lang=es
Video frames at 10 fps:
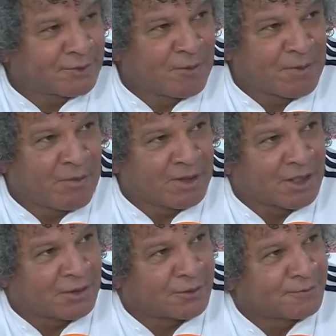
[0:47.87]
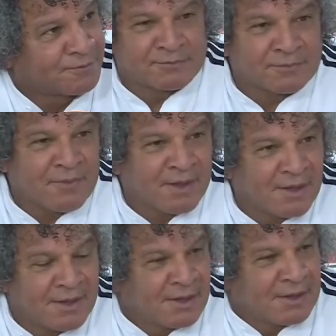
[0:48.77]
Simplemente eso.
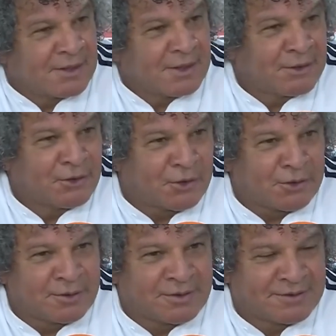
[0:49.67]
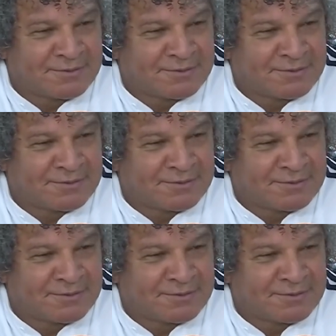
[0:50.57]
No,